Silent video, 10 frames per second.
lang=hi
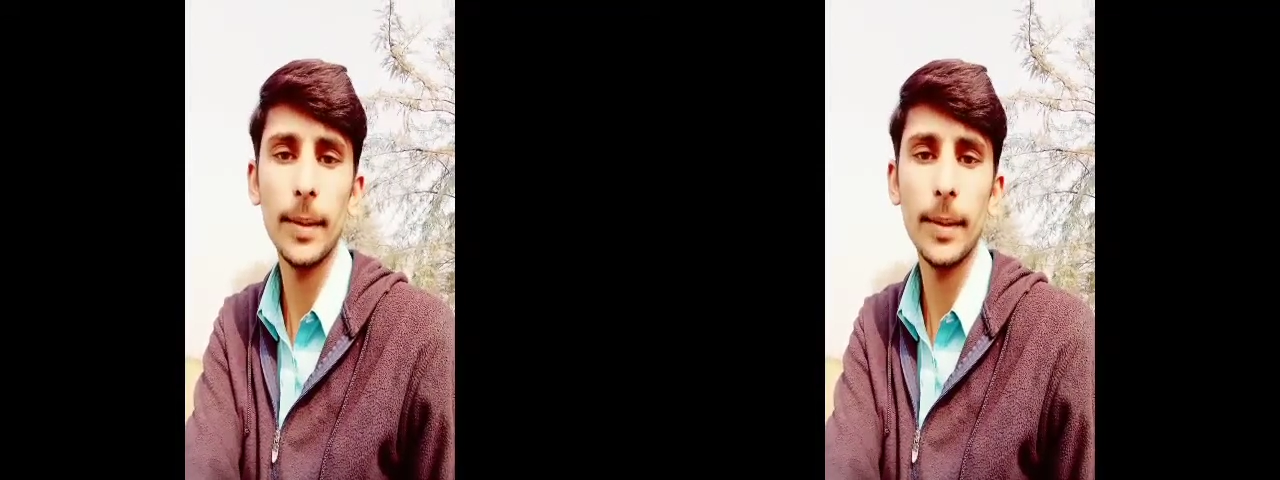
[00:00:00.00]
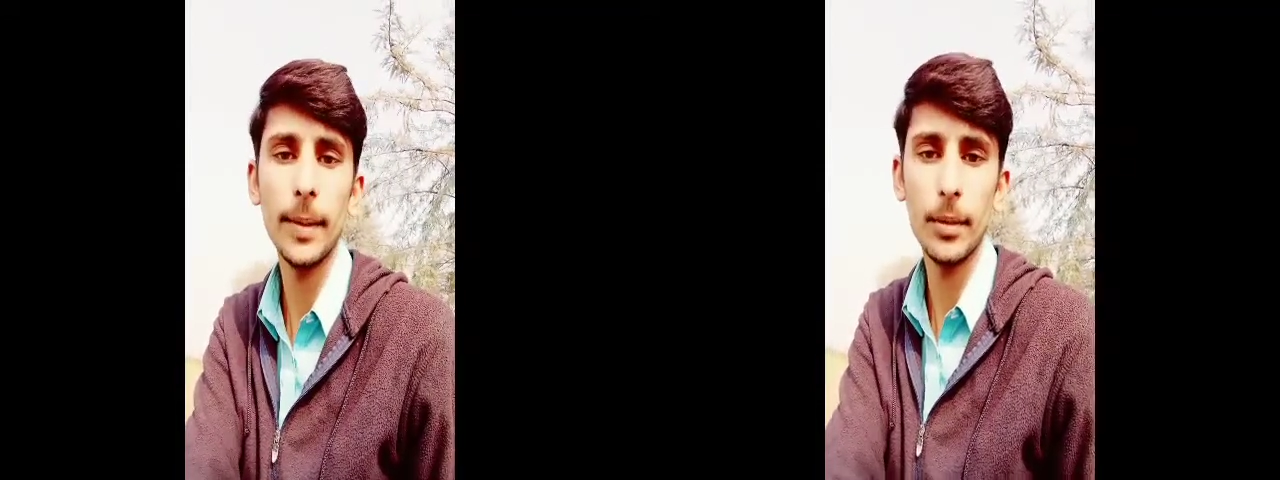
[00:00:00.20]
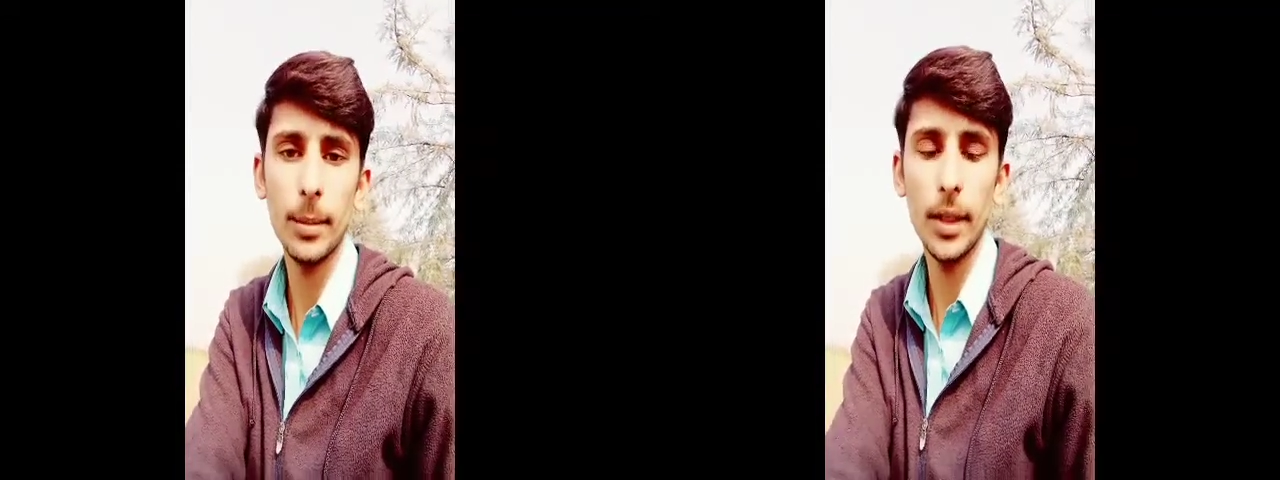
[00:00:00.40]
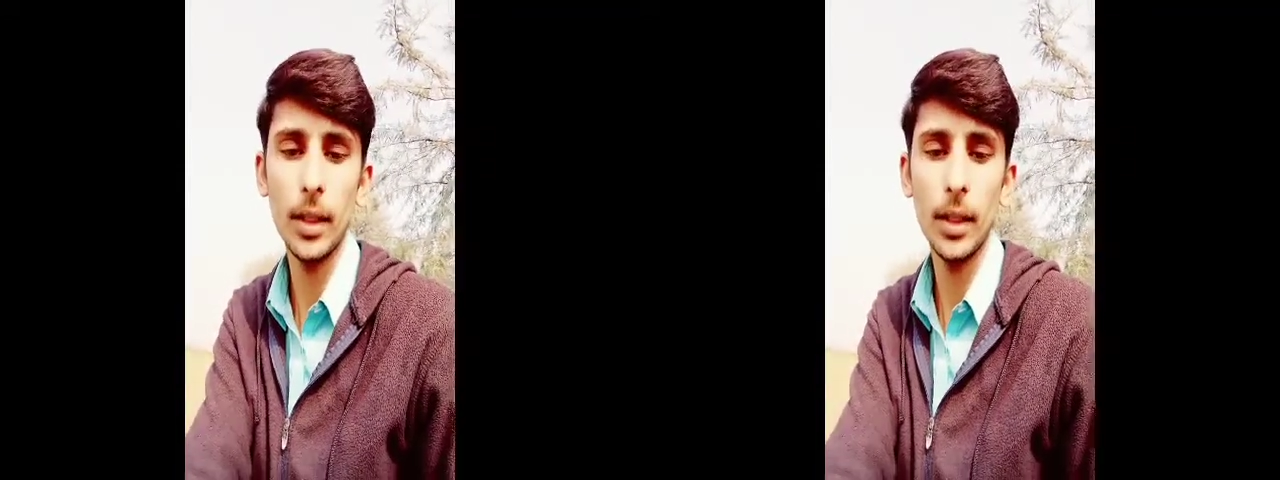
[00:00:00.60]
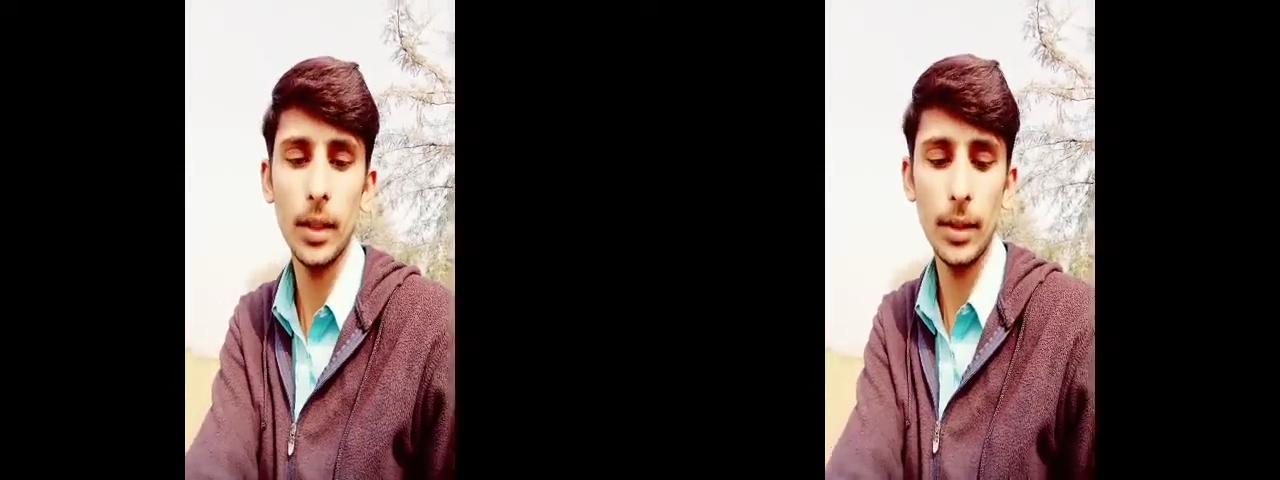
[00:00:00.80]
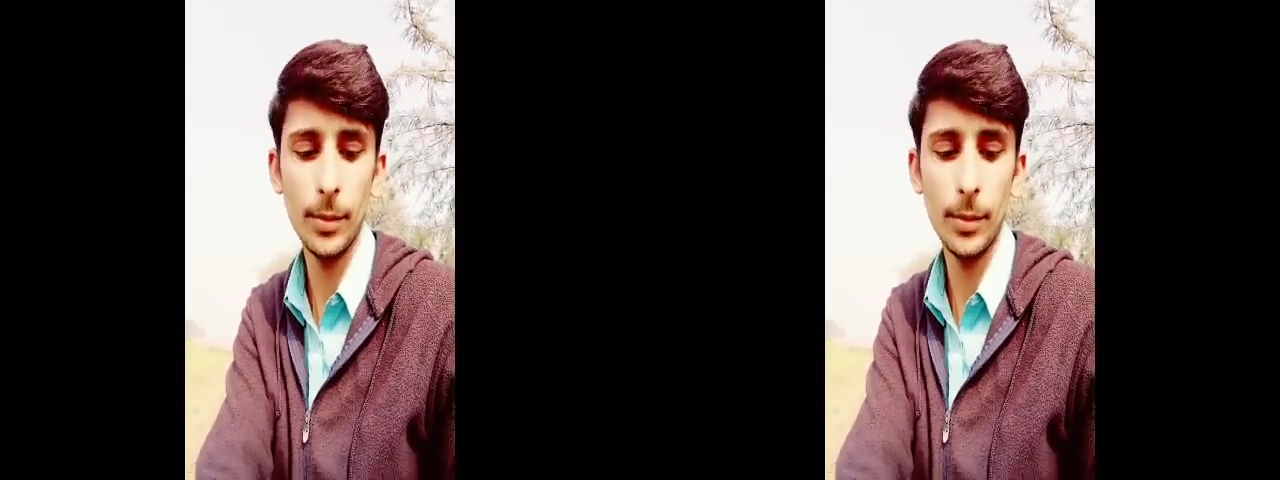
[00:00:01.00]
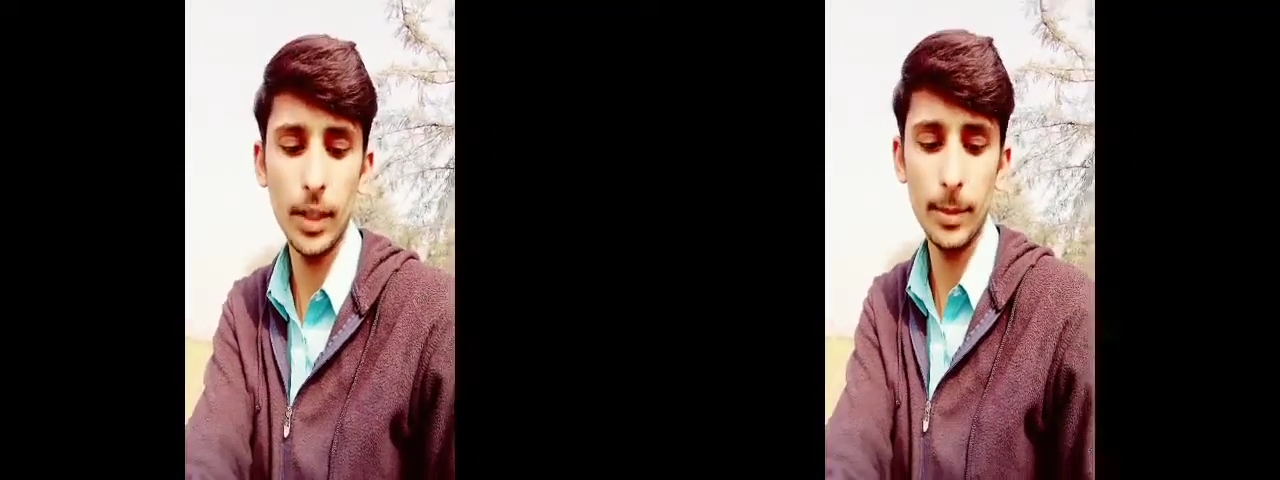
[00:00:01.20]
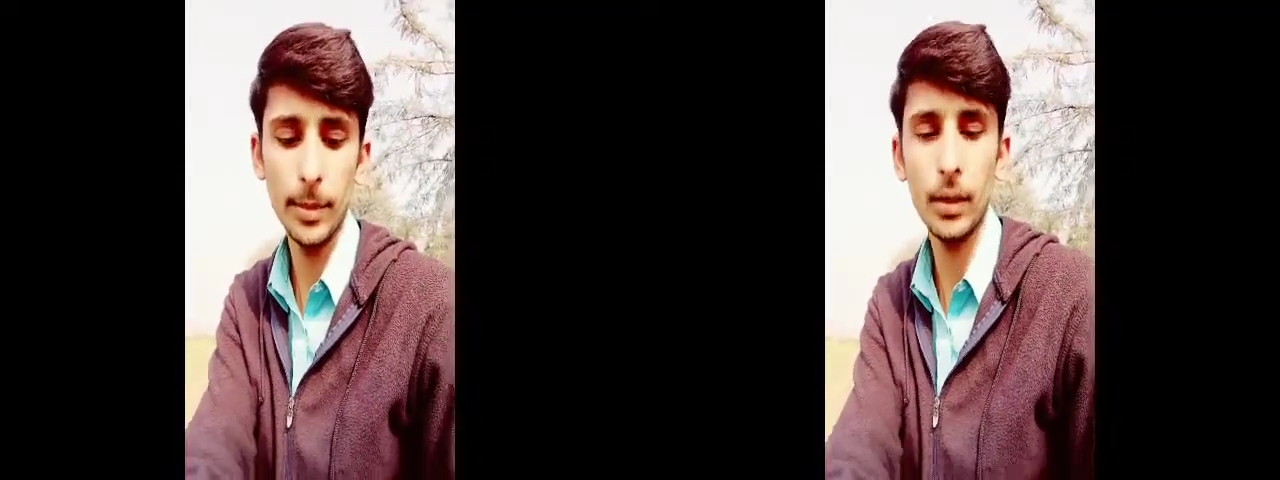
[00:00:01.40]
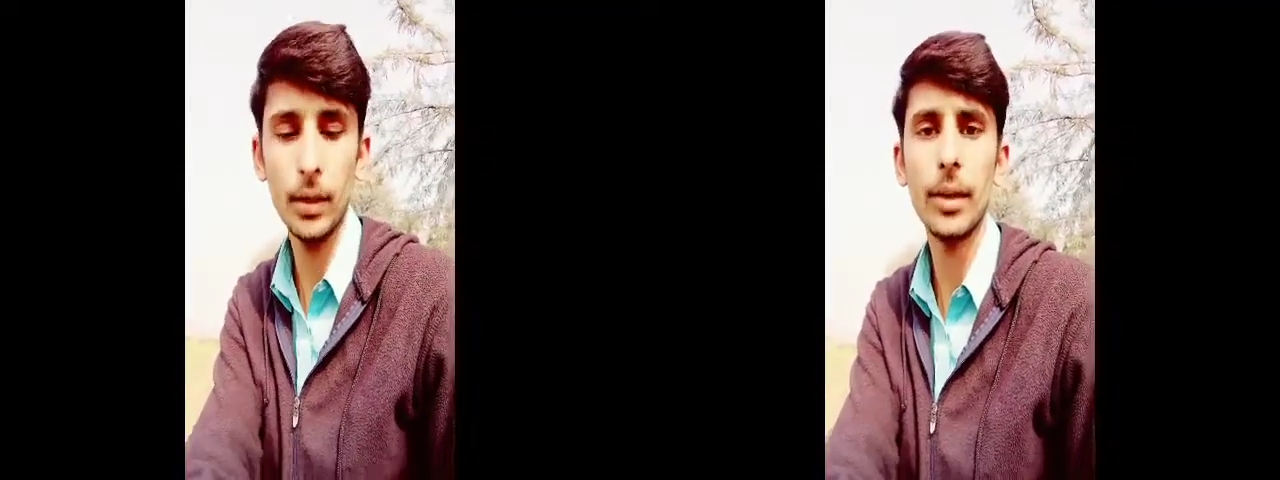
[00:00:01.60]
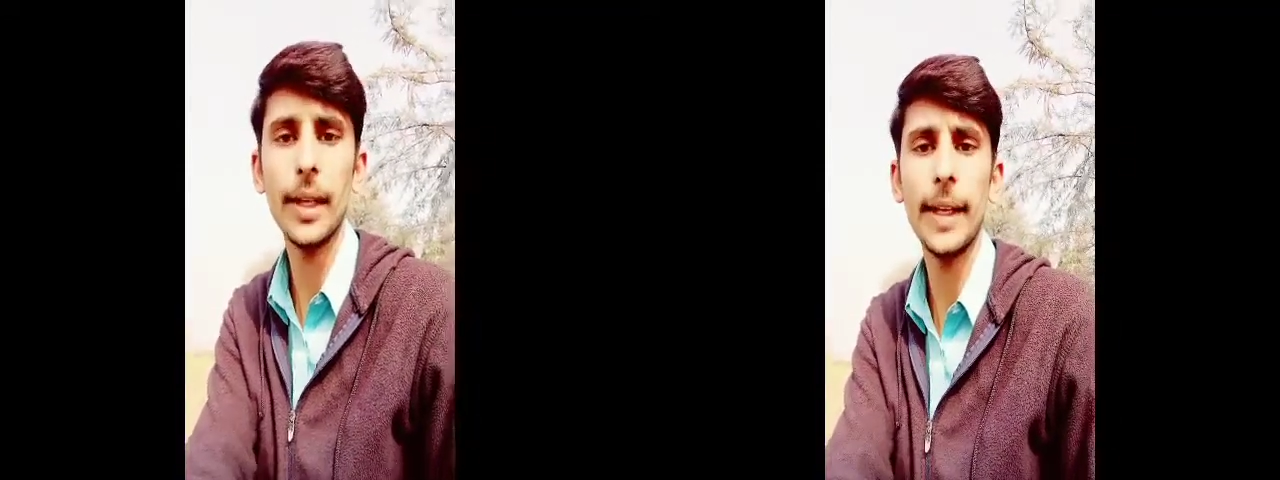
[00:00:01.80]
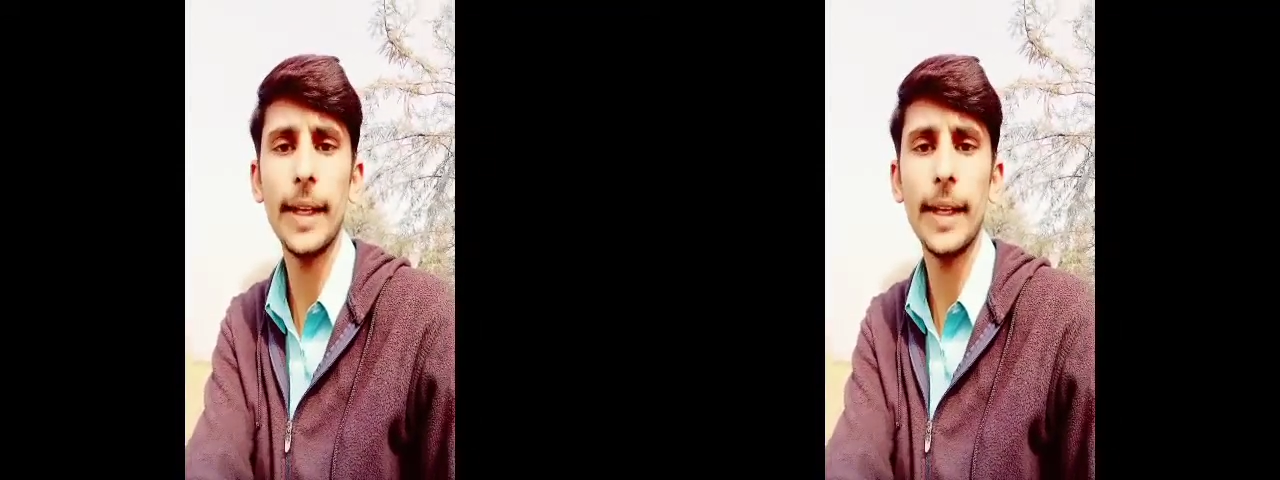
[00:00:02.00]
फिर मेरी अपलोडिंग बंद हो गई